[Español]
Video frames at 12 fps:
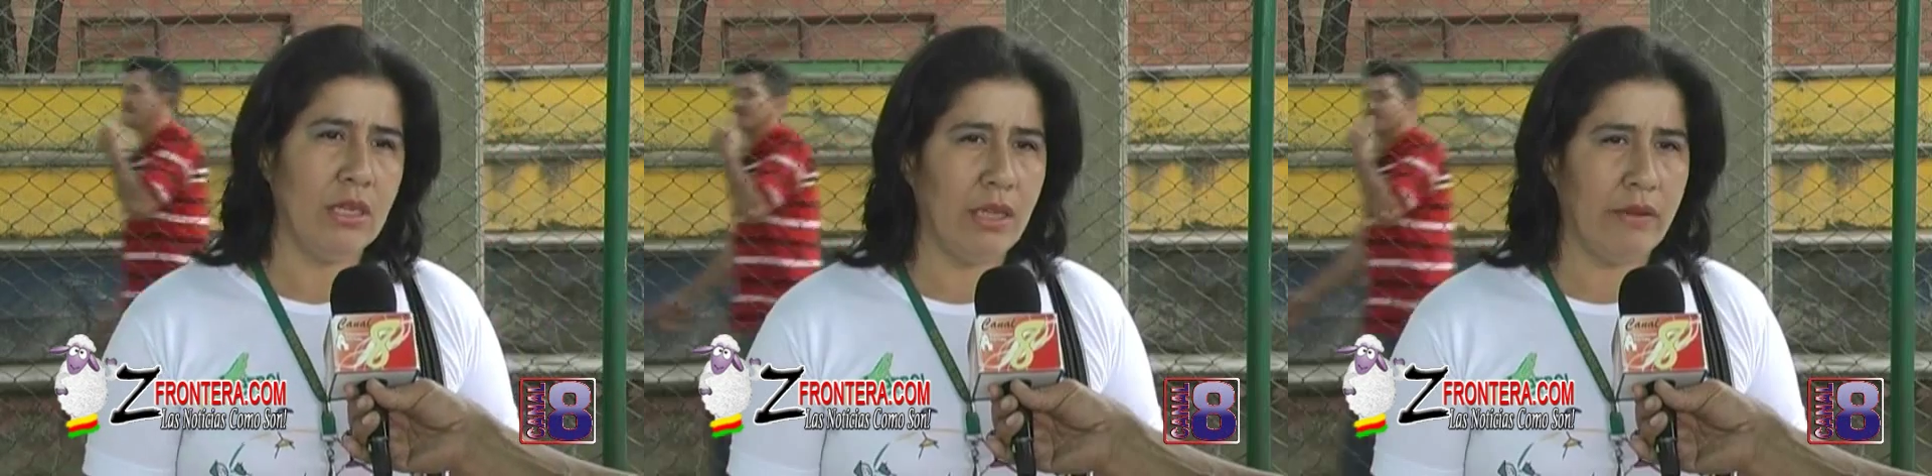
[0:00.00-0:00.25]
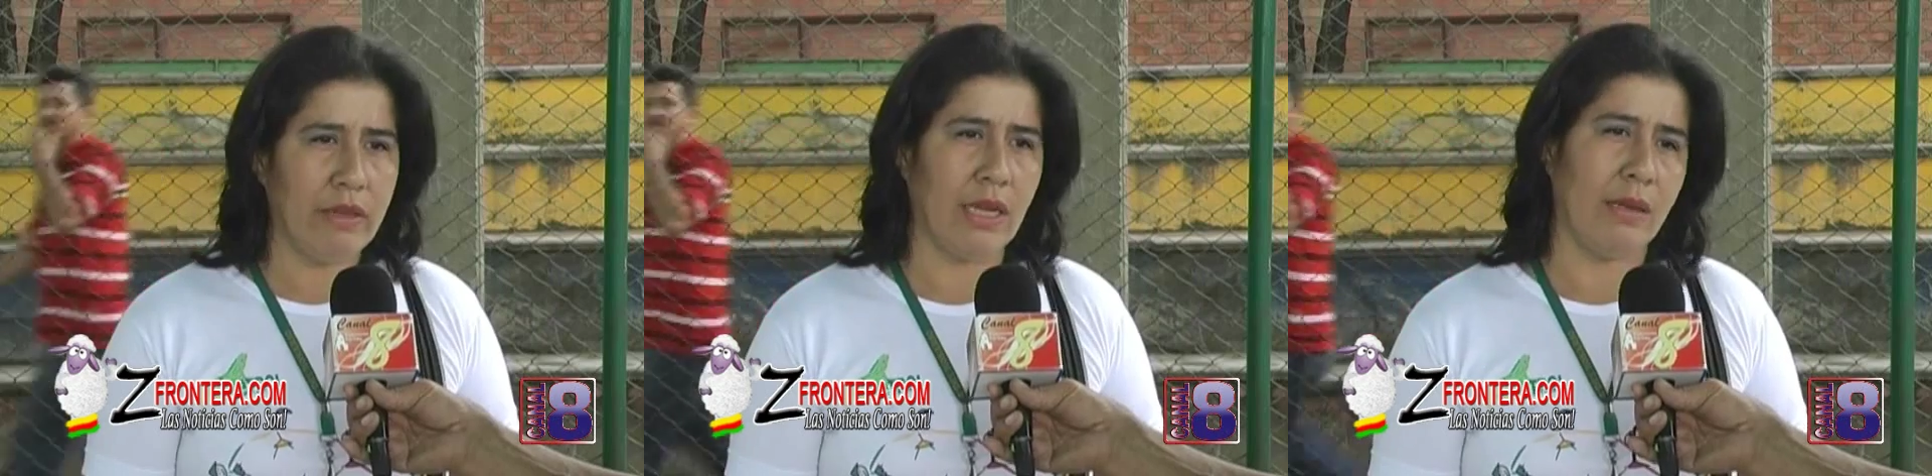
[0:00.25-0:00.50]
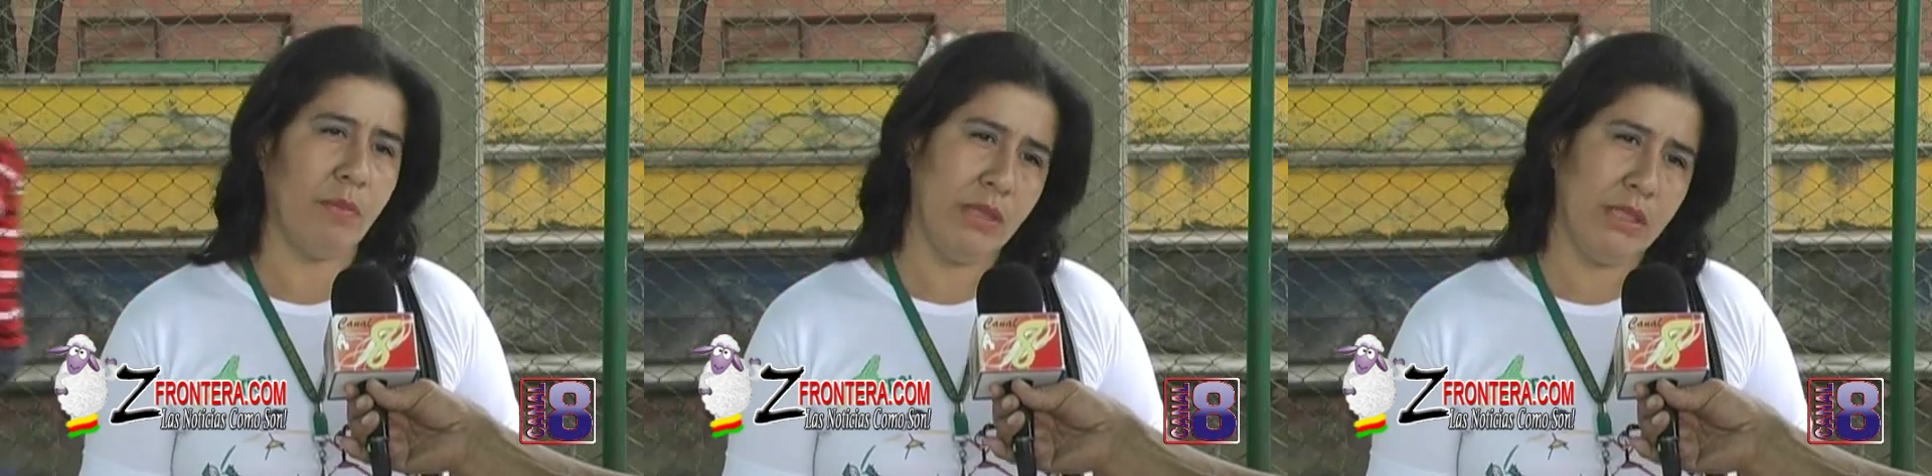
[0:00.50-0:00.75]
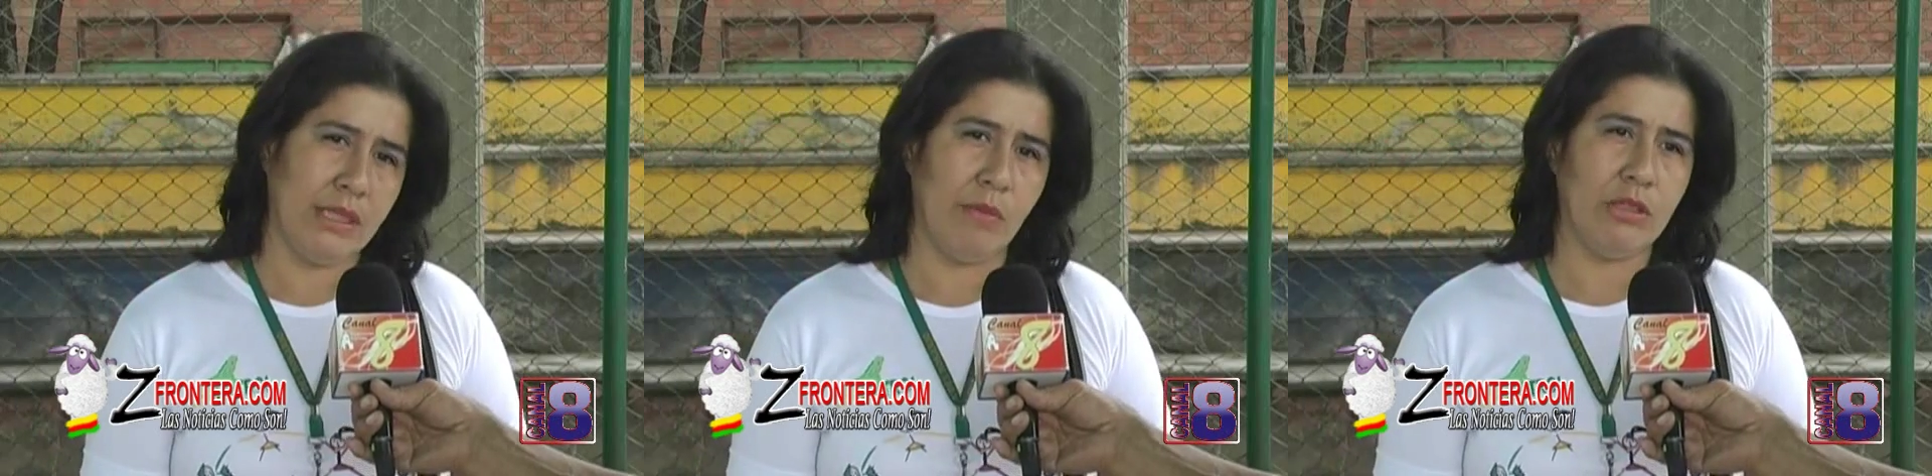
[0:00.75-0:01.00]
y de verdad que
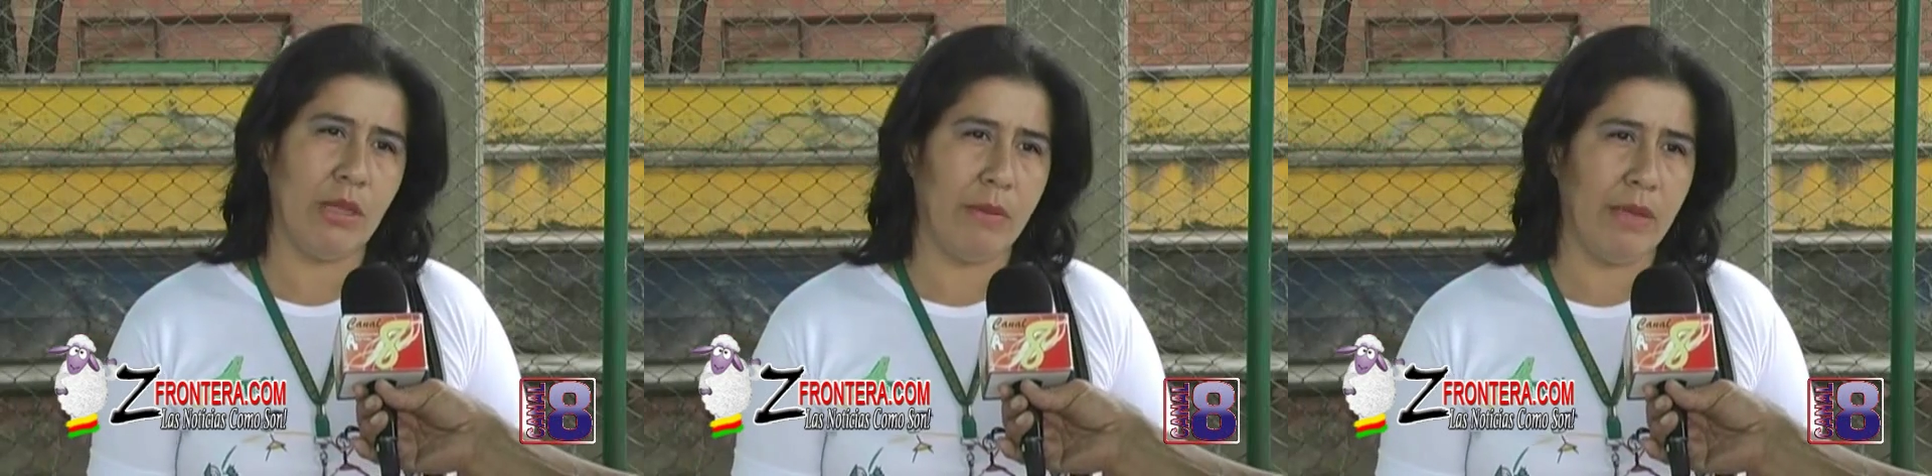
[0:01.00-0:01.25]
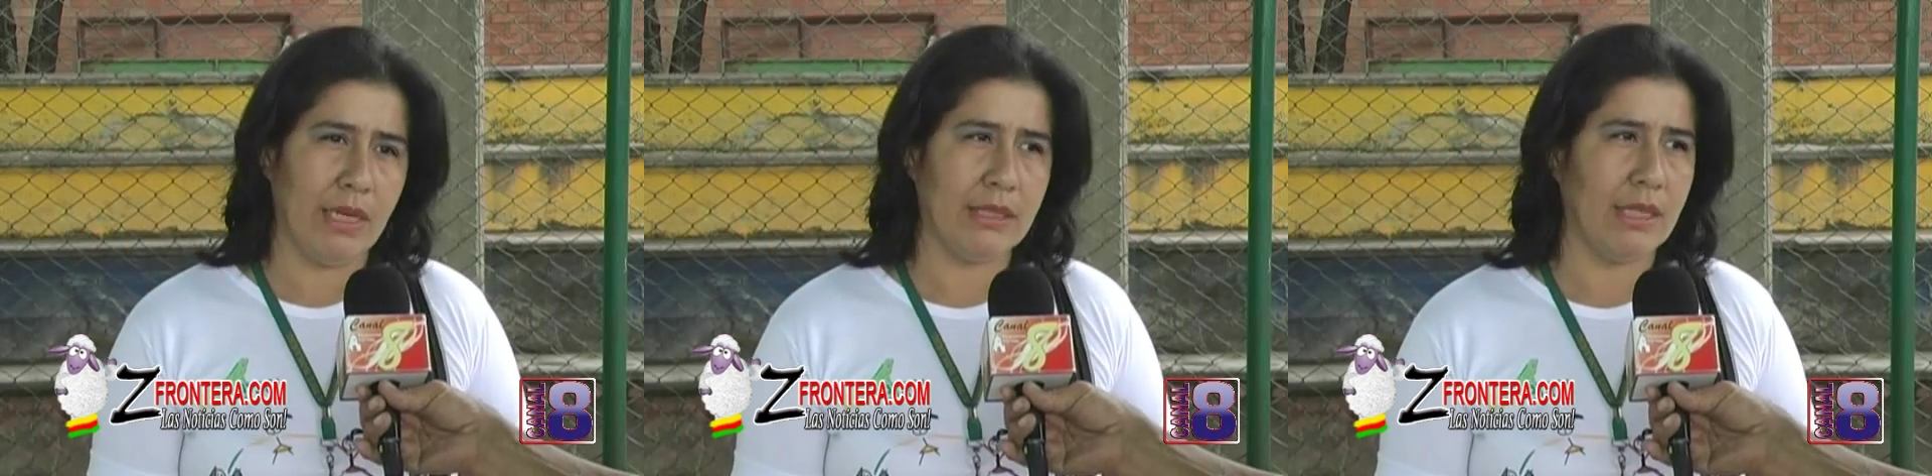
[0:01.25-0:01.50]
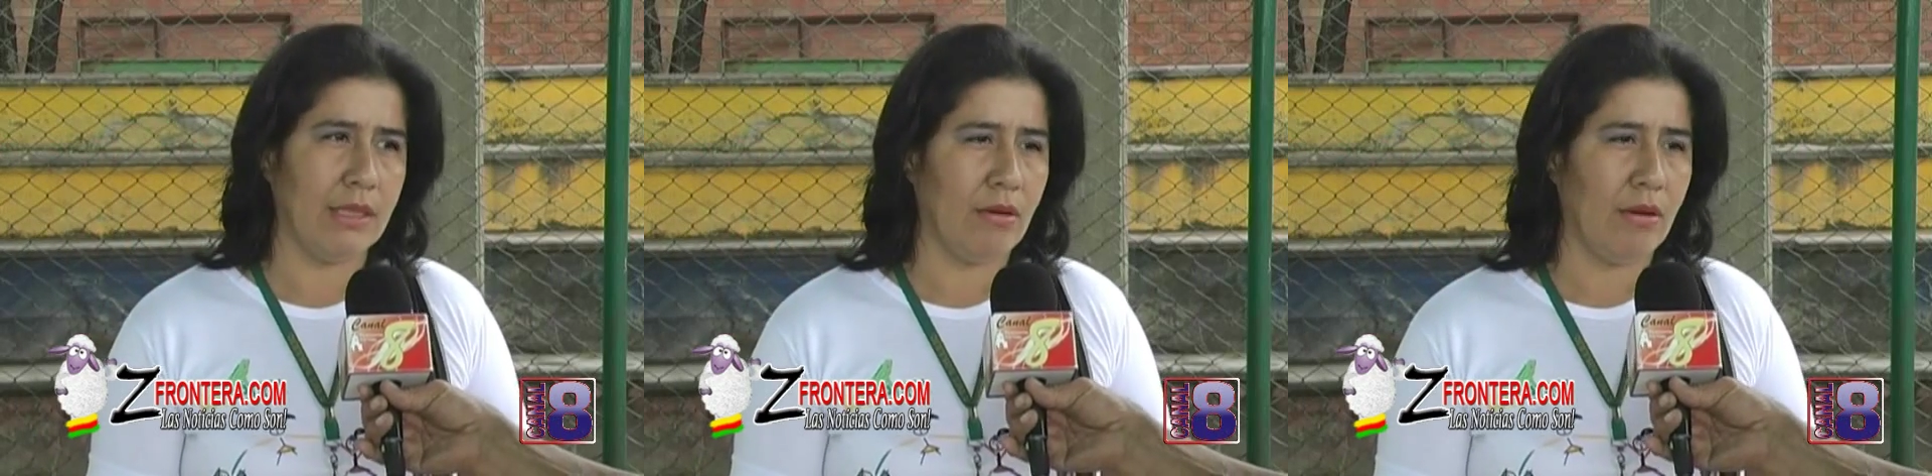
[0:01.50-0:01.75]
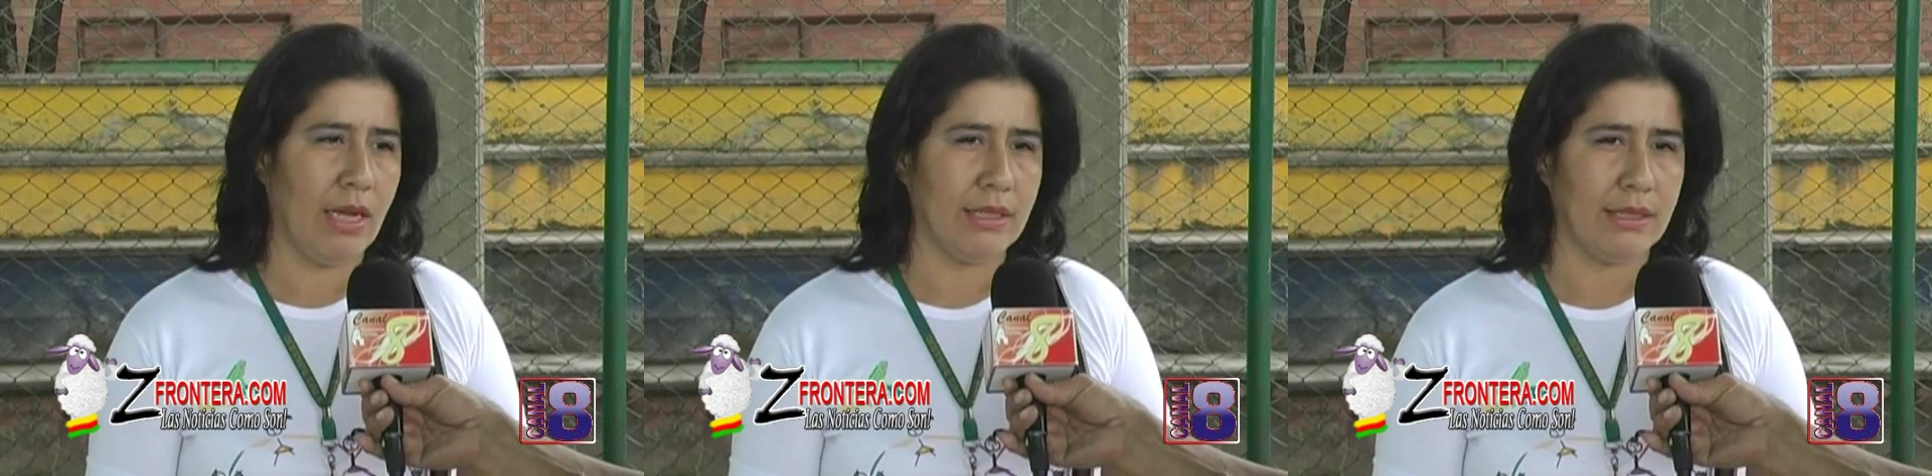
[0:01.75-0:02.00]
pues estamos también
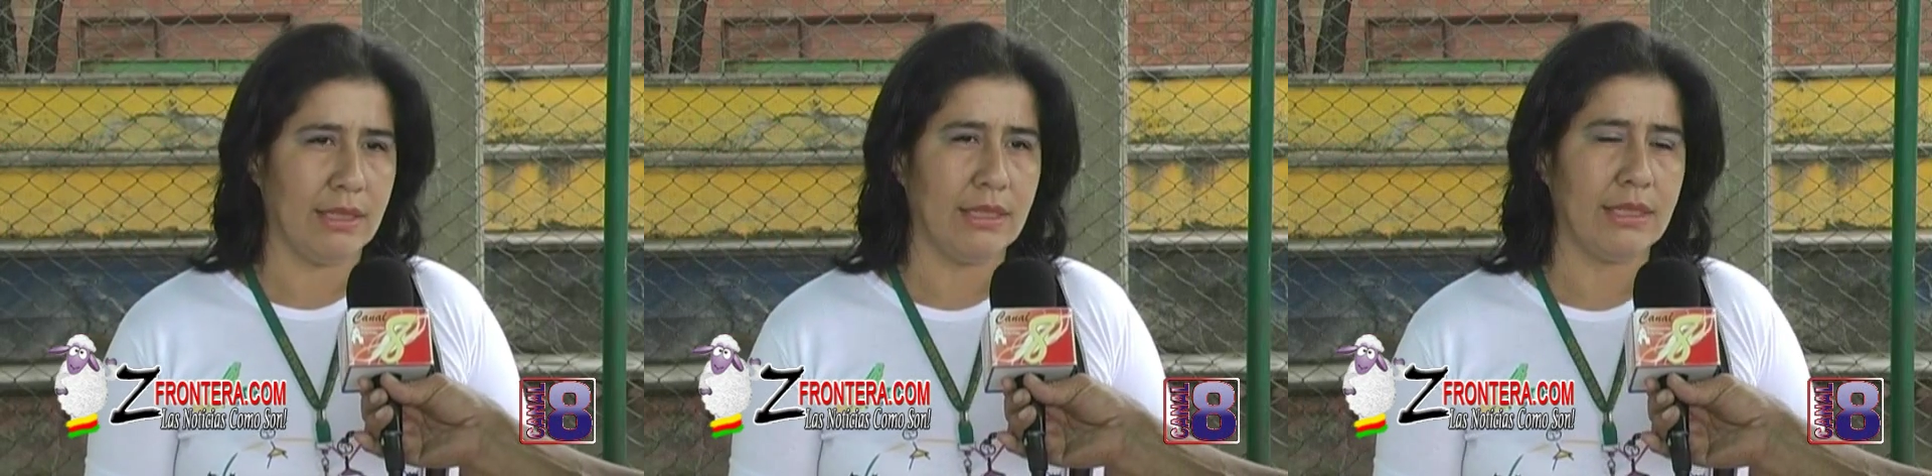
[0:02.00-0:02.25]
haciendo las